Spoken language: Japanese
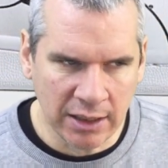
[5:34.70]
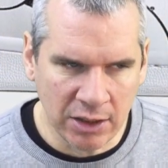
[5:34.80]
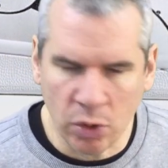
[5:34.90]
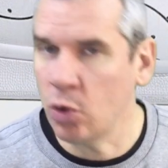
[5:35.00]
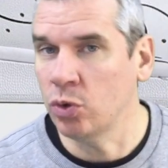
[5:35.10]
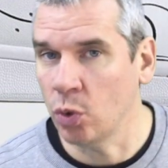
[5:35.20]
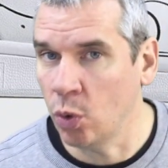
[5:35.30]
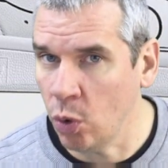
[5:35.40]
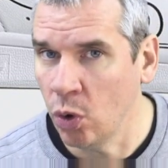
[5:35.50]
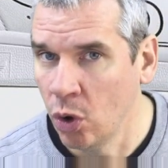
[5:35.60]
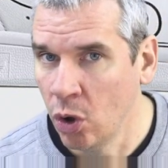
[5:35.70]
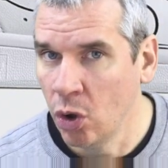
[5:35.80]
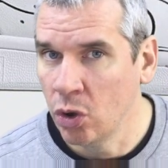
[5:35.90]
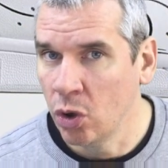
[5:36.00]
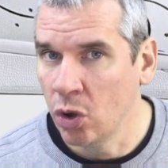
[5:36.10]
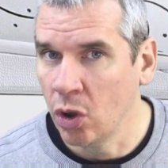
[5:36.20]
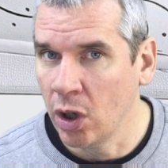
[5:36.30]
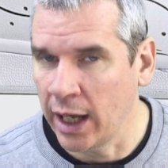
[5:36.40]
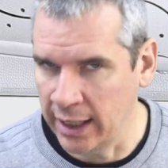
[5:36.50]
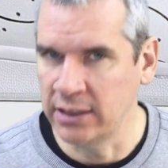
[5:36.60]
のことを
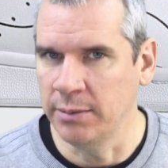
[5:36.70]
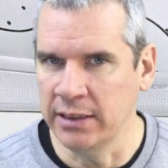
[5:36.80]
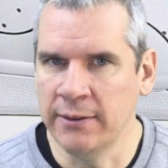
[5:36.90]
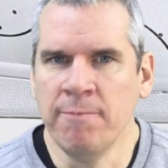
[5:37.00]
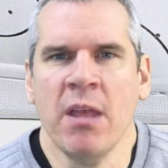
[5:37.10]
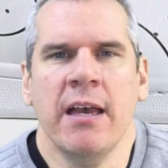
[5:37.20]
話します。